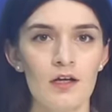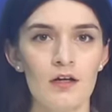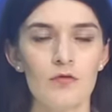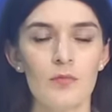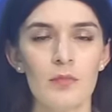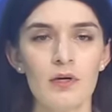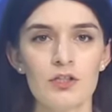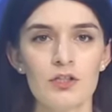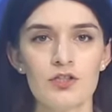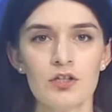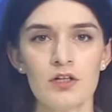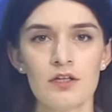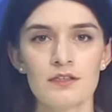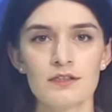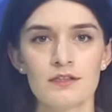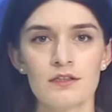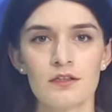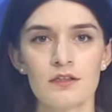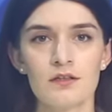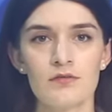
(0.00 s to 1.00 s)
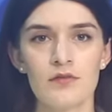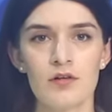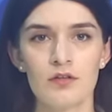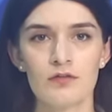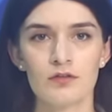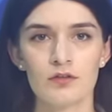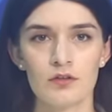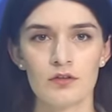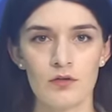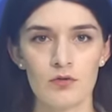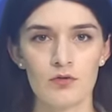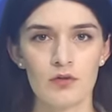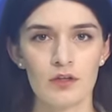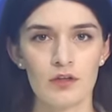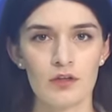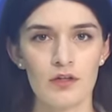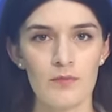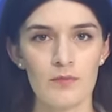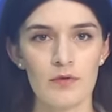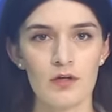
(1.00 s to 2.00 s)
В Махачкале стартовал второй
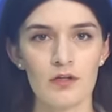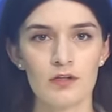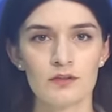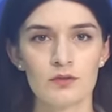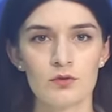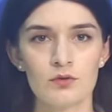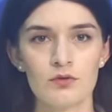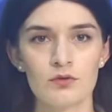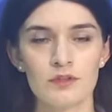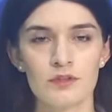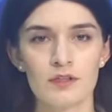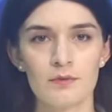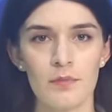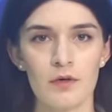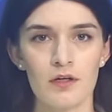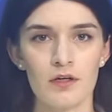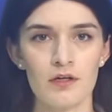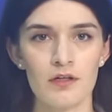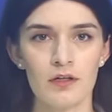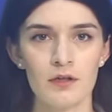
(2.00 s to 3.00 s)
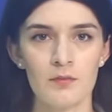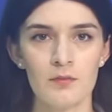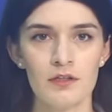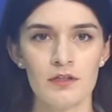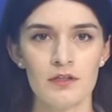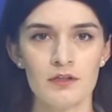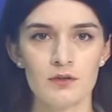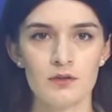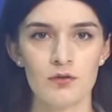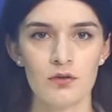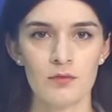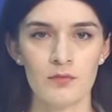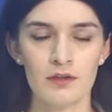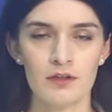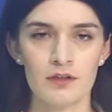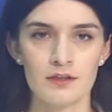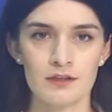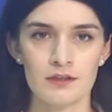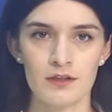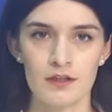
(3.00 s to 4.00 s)
этап реконструкции парка имени
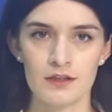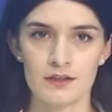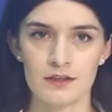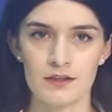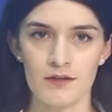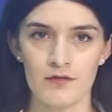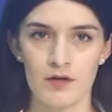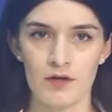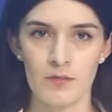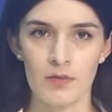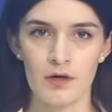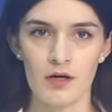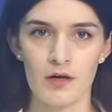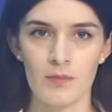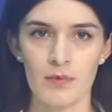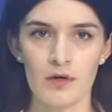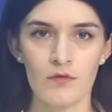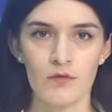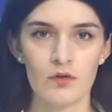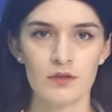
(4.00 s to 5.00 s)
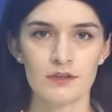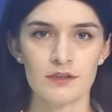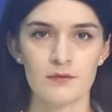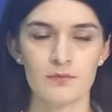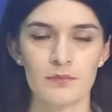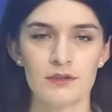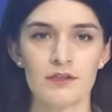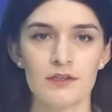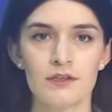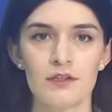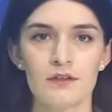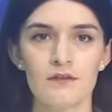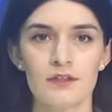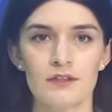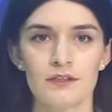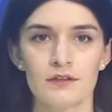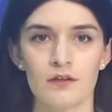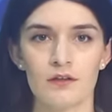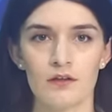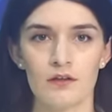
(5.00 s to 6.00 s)
Сулеймана Стальского. Пока проводятся
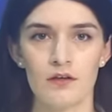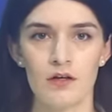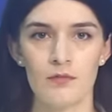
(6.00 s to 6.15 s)
подготовительные